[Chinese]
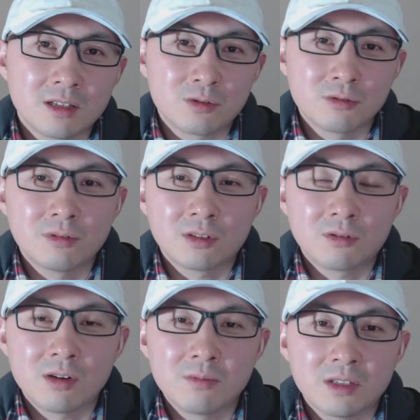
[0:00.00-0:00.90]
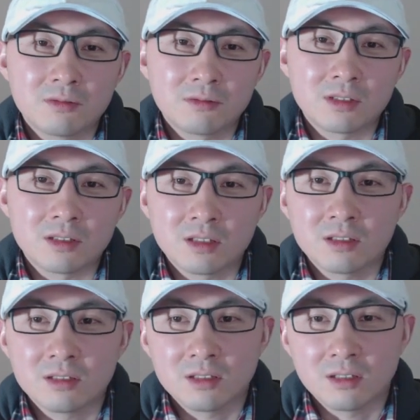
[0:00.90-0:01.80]
在中国的官媒如此
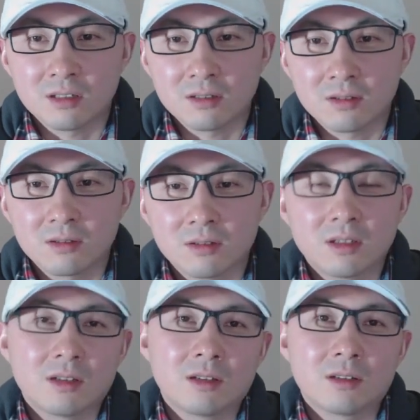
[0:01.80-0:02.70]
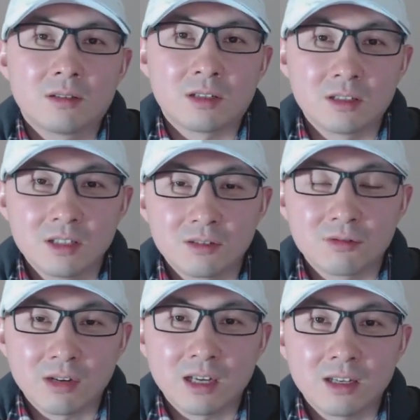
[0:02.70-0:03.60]
清晰地呈现
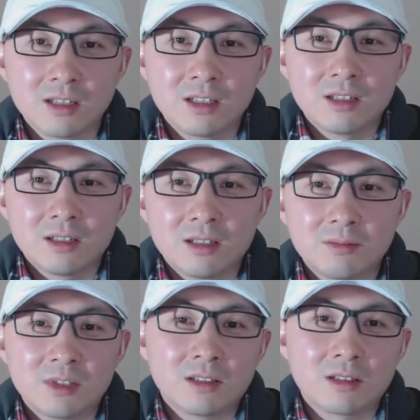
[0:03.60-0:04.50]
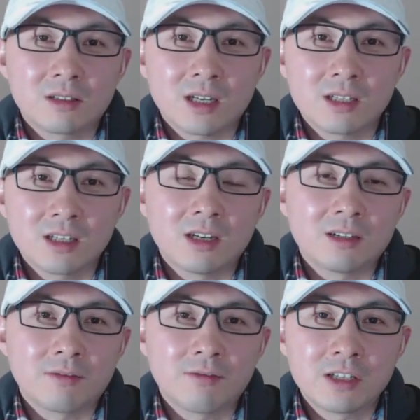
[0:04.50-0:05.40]
出来，那么他这
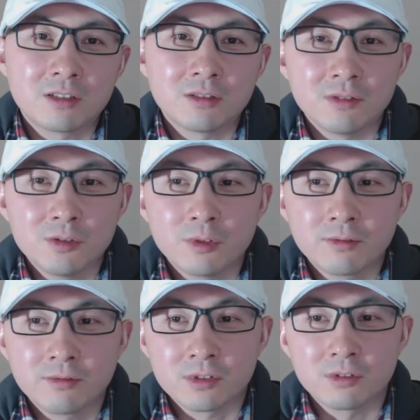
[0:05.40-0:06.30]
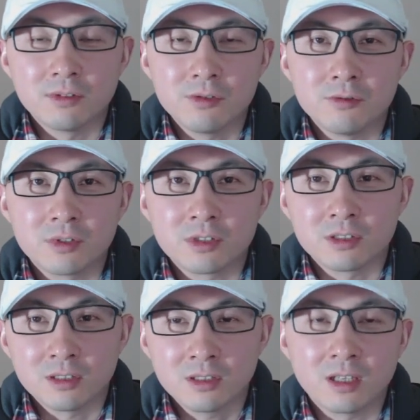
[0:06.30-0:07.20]
样翻手为云覆手为雨，
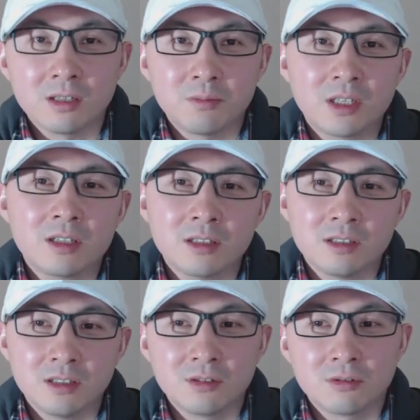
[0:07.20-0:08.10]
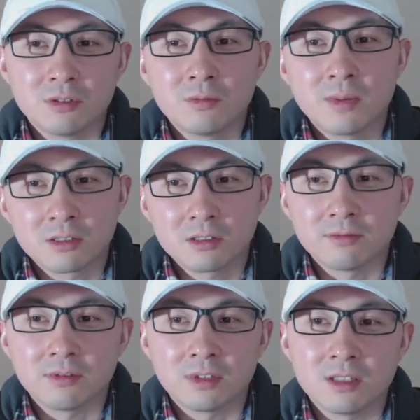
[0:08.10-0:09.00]
只能给别人以一种流氓
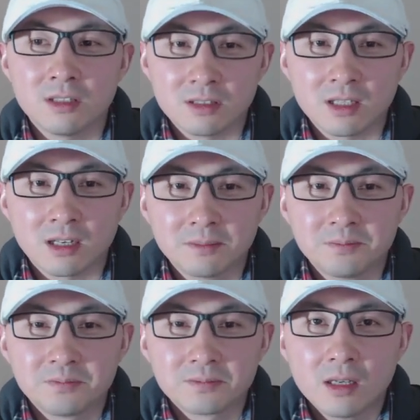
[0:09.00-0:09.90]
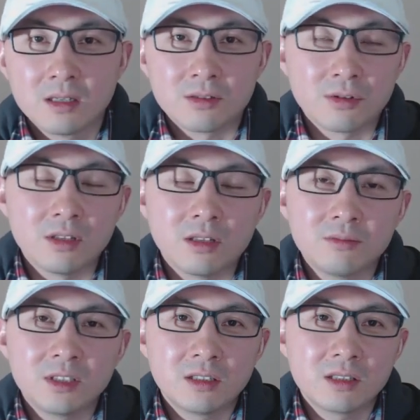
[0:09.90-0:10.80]
政府的印象。所以，
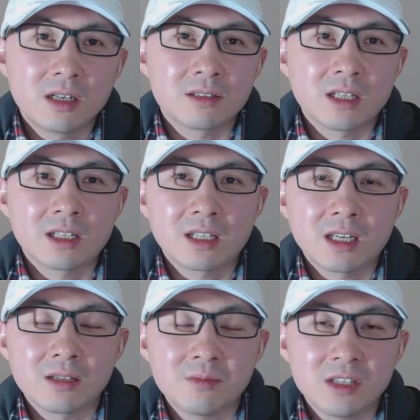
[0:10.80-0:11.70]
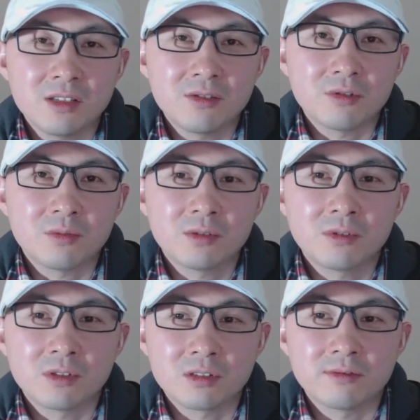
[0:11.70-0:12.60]
能不能让加拿大的民意去逼
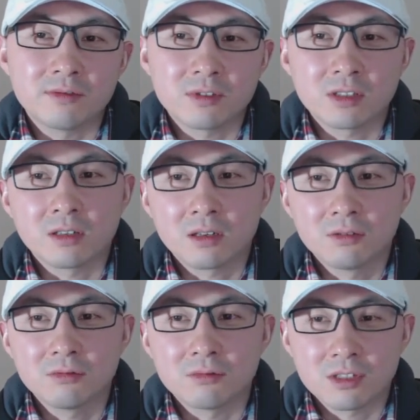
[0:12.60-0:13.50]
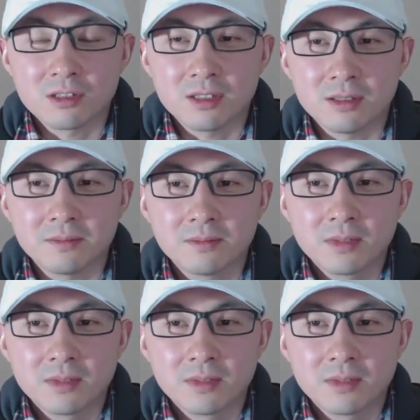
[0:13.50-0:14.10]
迫政府，这个高度质疑。